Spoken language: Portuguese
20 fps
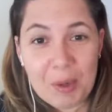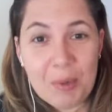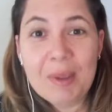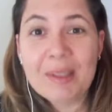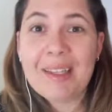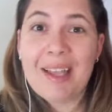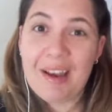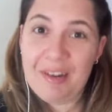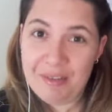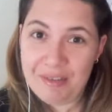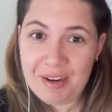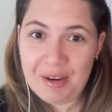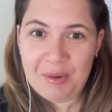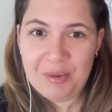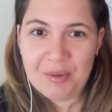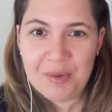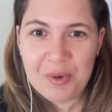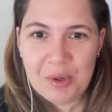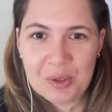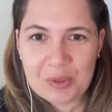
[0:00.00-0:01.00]
que uma tem a ver
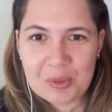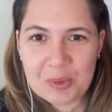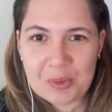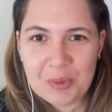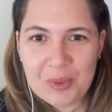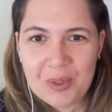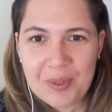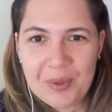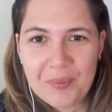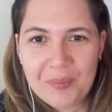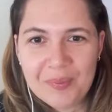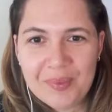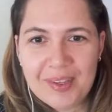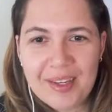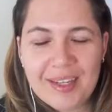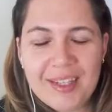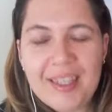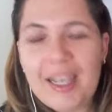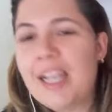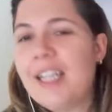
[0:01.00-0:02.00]
com o outro.
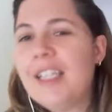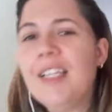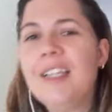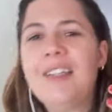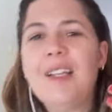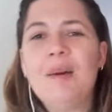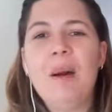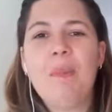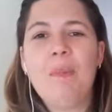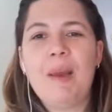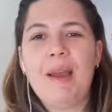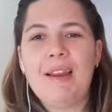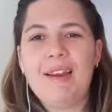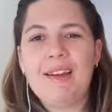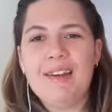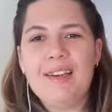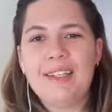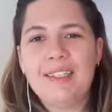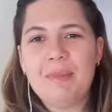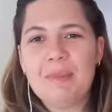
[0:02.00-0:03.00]
E ainda tem uma
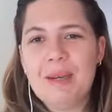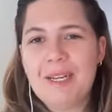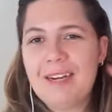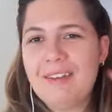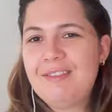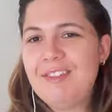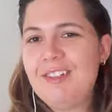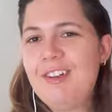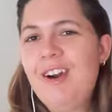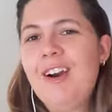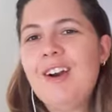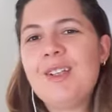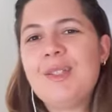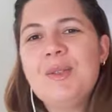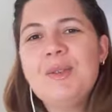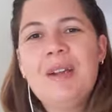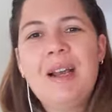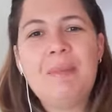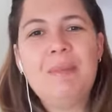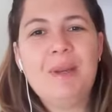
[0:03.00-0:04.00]
pele linda,
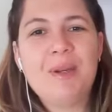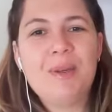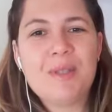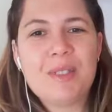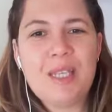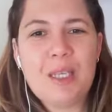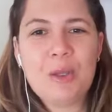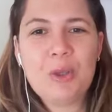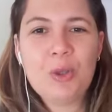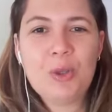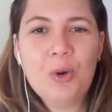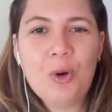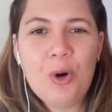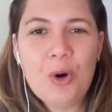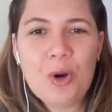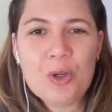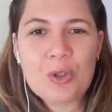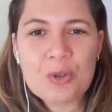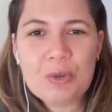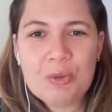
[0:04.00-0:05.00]
maravilhosa, um cabelo
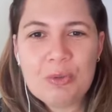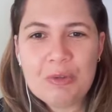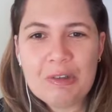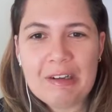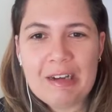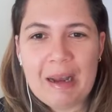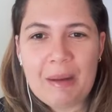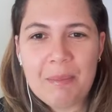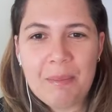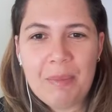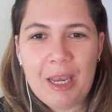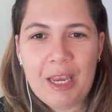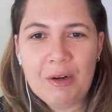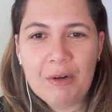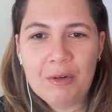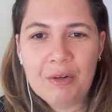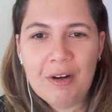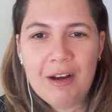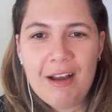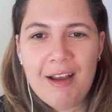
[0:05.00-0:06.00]
sedoso, um
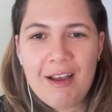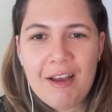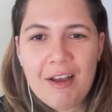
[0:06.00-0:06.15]
cabelo